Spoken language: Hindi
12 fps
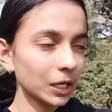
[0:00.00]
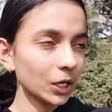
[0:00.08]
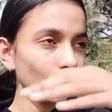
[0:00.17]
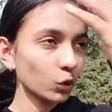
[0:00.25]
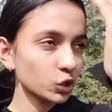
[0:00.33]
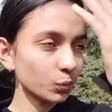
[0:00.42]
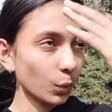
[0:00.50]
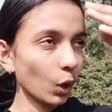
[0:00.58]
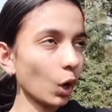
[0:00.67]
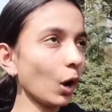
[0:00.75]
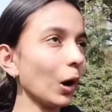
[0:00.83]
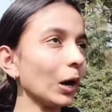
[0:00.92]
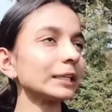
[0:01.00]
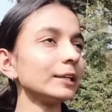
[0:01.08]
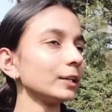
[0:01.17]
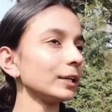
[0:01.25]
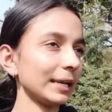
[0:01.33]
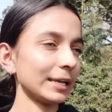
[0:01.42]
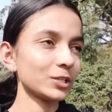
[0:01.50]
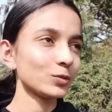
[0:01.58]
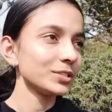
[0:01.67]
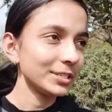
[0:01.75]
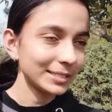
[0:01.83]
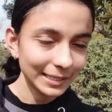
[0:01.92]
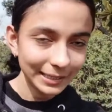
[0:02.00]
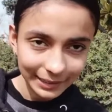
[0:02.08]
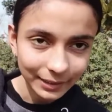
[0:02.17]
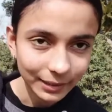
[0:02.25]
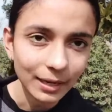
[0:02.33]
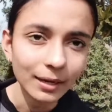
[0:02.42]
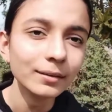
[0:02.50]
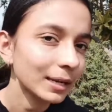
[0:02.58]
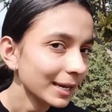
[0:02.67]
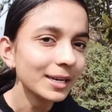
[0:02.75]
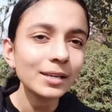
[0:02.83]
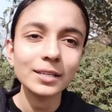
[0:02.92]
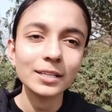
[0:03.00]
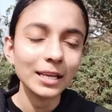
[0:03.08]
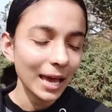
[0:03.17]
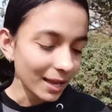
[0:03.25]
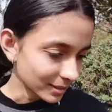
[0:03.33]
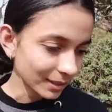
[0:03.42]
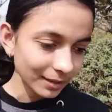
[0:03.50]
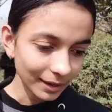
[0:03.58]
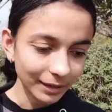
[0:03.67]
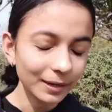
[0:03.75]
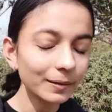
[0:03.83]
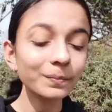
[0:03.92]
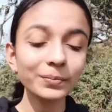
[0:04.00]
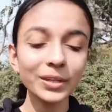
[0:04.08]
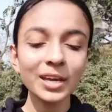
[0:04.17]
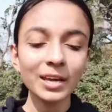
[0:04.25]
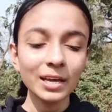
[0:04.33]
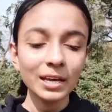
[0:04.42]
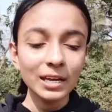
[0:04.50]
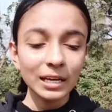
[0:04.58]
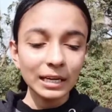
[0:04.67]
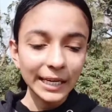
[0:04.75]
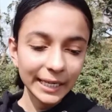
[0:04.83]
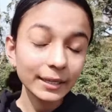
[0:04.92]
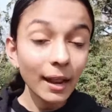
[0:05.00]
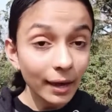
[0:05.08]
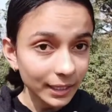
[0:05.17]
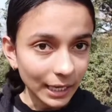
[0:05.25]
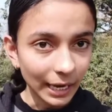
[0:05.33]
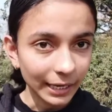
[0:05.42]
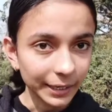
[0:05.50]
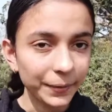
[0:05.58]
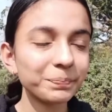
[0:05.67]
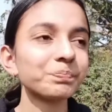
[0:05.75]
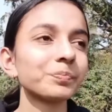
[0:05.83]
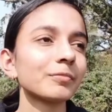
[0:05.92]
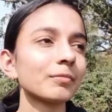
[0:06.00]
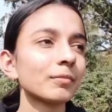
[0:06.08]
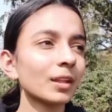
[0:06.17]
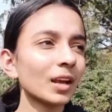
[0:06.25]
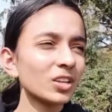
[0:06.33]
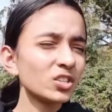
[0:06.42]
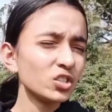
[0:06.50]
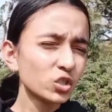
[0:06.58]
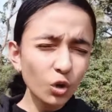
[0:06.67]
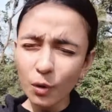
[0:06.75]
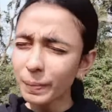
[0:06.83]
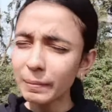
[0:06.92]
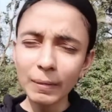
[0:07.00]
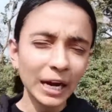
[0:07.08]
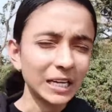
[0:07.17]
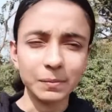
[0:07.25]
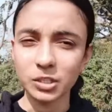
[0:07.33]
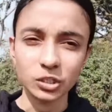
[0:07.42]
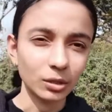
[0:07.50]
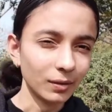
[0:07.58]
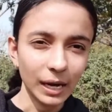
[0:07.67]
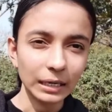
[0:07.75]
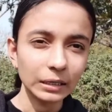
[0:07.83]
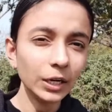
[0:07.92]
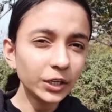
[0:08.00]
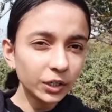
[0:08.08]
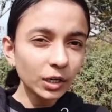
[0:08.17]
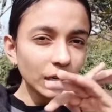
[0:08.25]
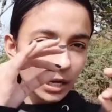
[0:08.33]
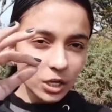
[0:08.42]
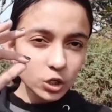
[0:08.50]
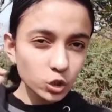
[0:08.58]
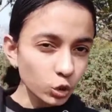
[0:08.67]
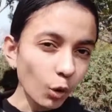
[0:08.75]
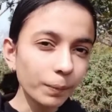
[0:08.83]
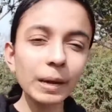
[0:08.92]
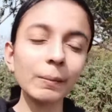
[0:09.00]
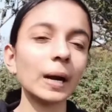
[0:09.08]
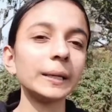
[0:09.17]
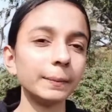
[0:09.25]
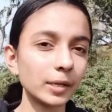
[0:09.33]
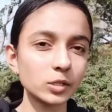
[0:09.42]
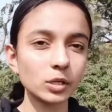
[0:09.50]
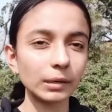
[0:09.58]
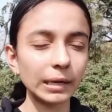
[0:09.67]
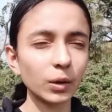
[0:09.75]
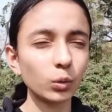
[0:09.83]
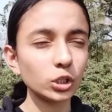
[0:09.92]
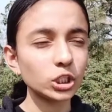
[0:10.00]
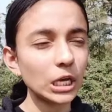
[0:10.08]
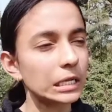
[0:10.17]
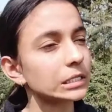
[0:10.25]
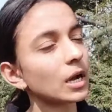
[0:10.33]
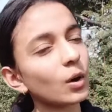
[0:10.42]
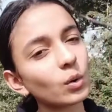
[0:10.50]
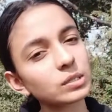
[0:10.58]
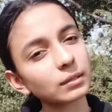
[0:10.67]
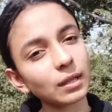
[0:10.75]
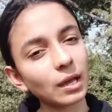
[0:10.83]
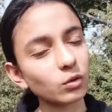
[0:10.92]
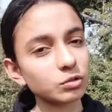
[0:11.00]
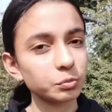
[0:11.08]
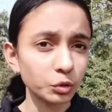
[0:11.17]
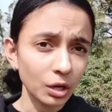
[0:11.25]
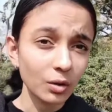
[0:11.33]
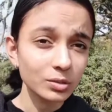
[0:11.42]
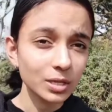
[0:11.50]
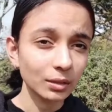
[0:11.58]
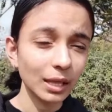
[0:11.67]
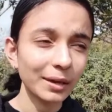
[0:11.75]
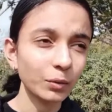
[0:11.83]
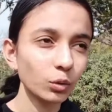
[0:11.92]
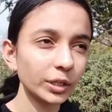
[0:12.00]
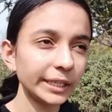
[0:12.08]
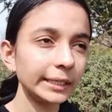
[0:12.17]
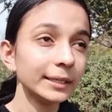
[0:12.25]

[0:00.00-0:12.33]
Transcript: कि कुछ बहुत इंटेलेक्चुअल चीज़ें लिखनी है नहीं ऐसा नहीं है लिखना क्या है जो भी माइंड में चल रहा है लिटरली जो भी माइंड में चल रहा है कुछ अच्छा हो सकता है कुछ बुरा हो सकता है कोई